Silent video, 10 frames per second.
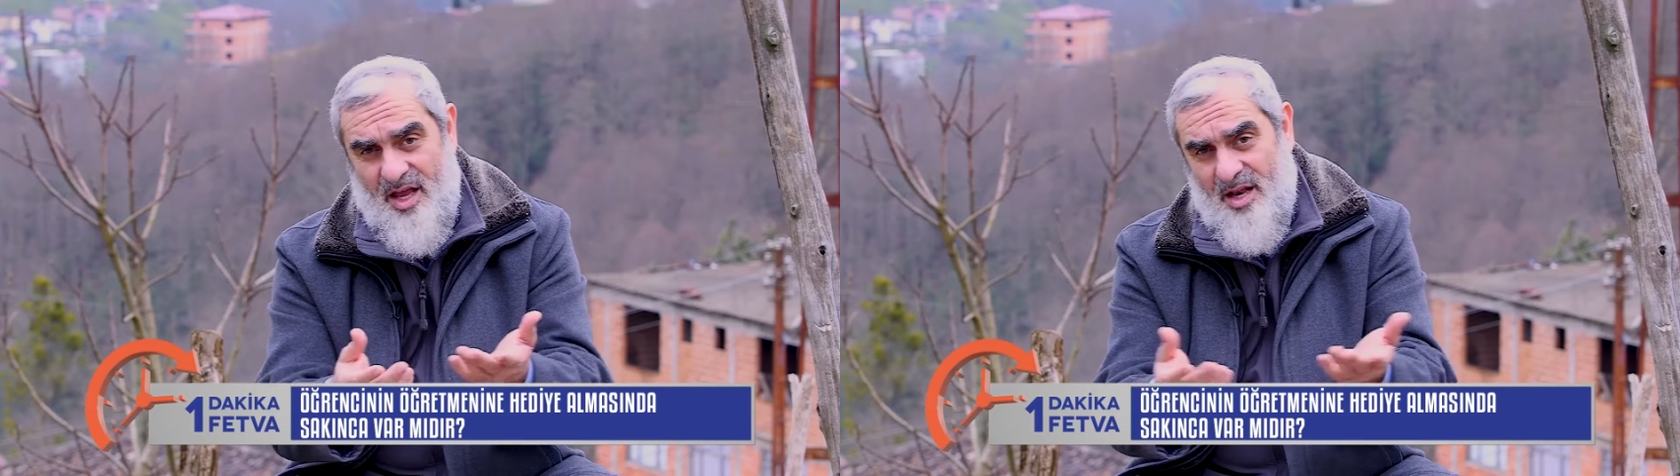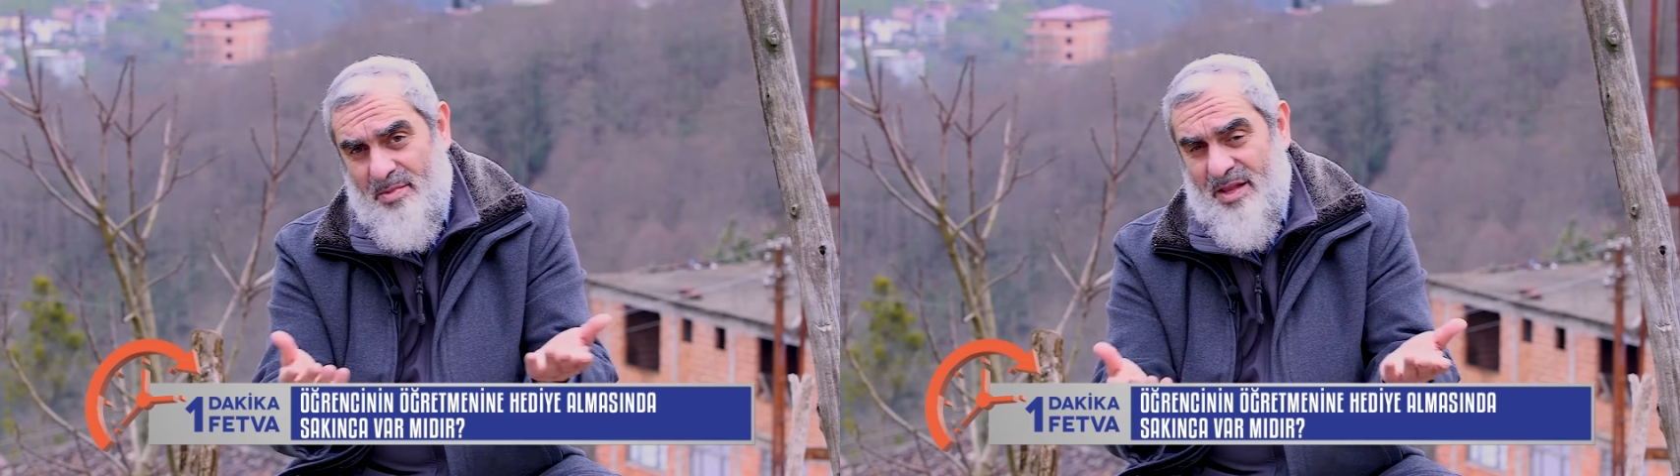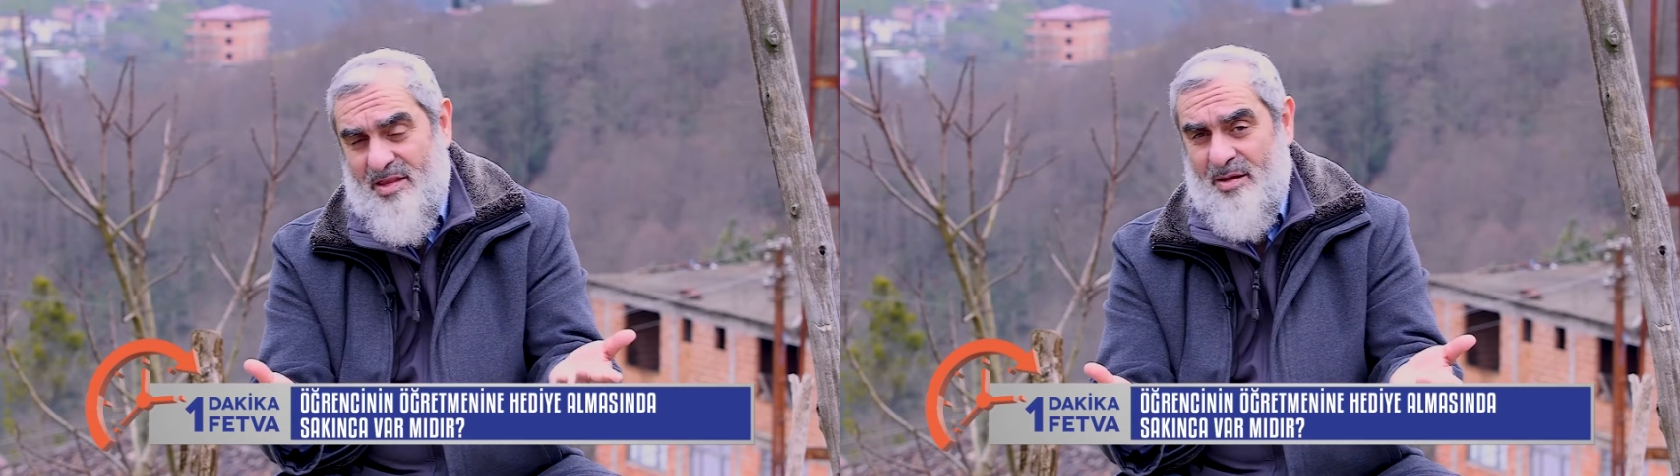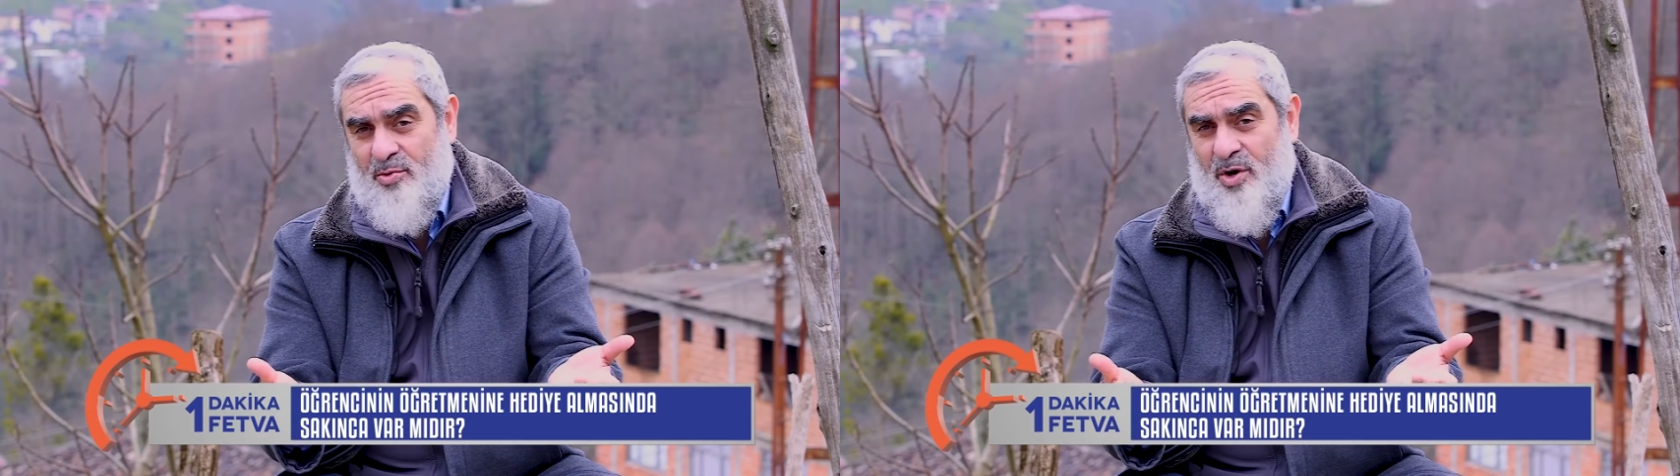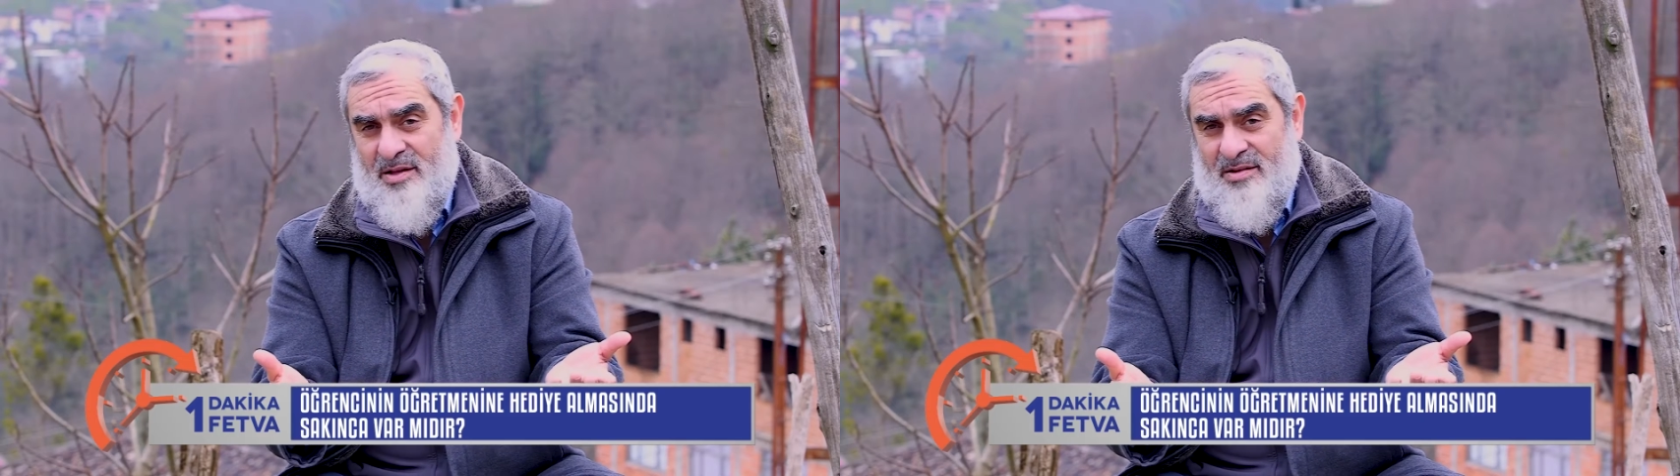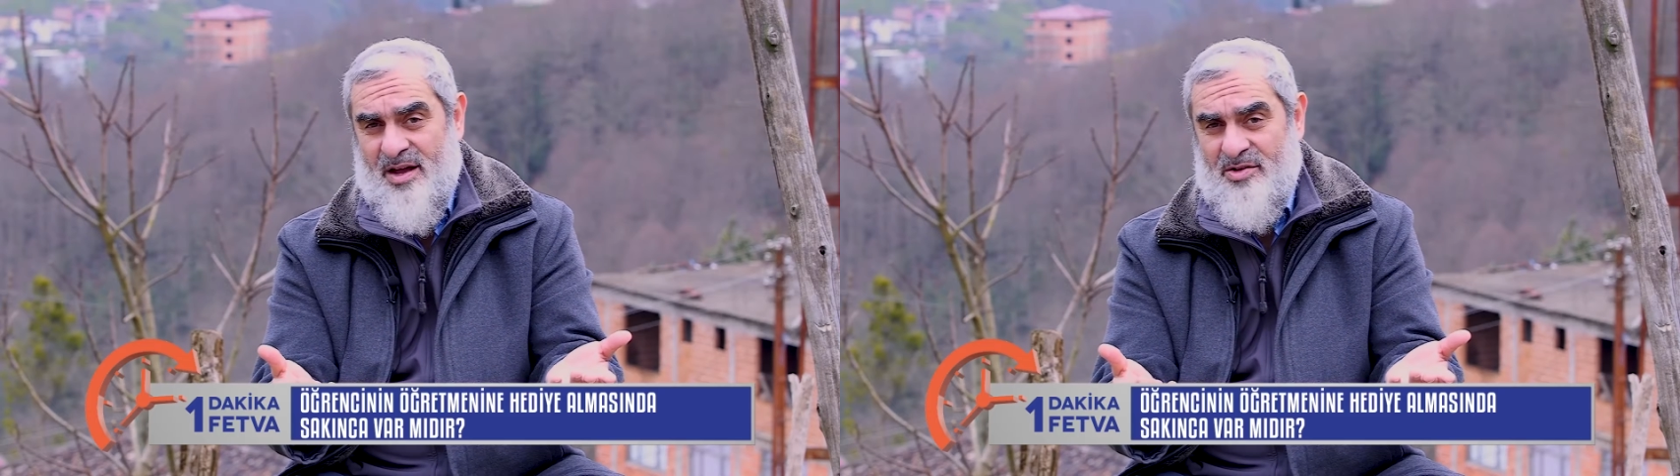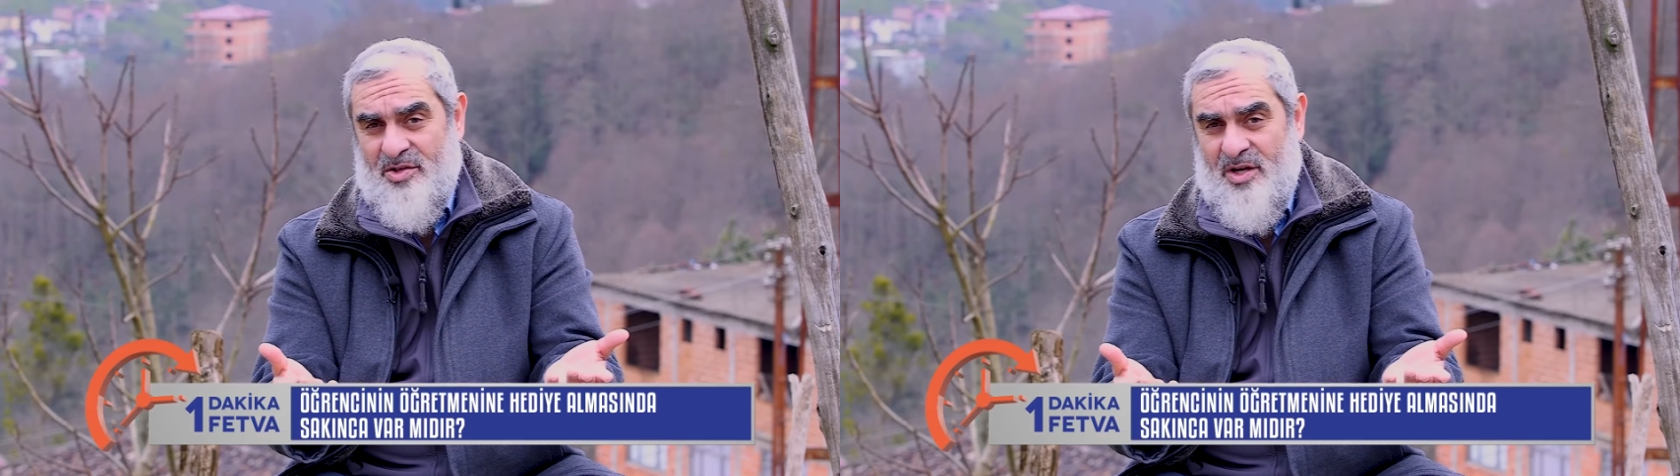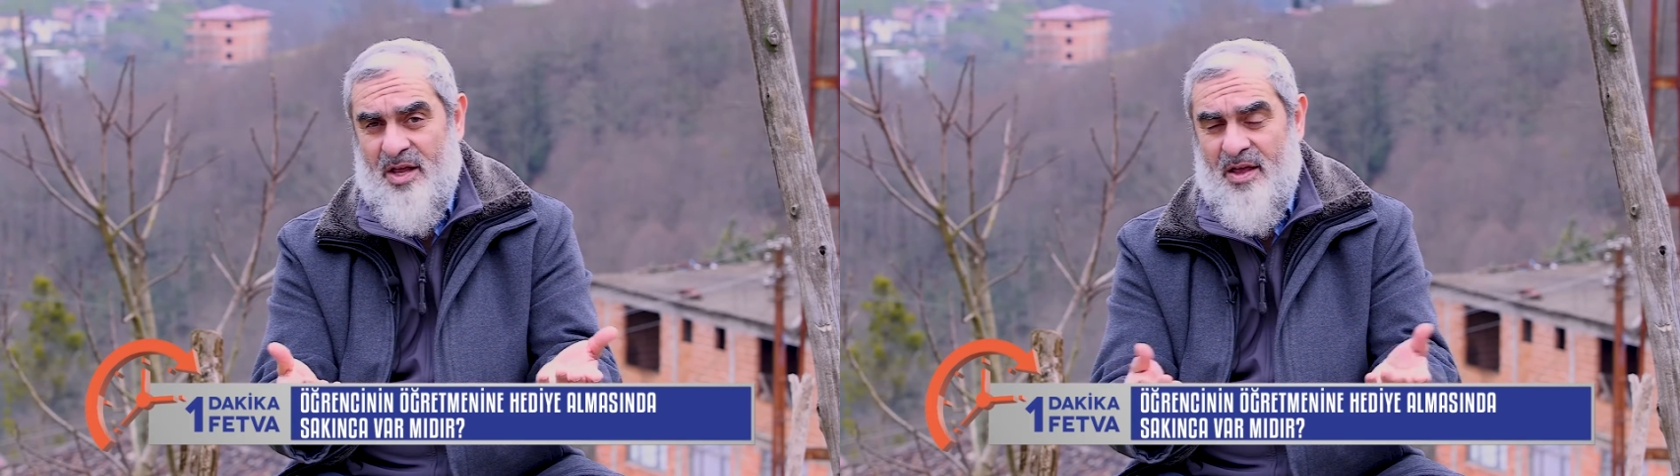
elbette bu hatadır.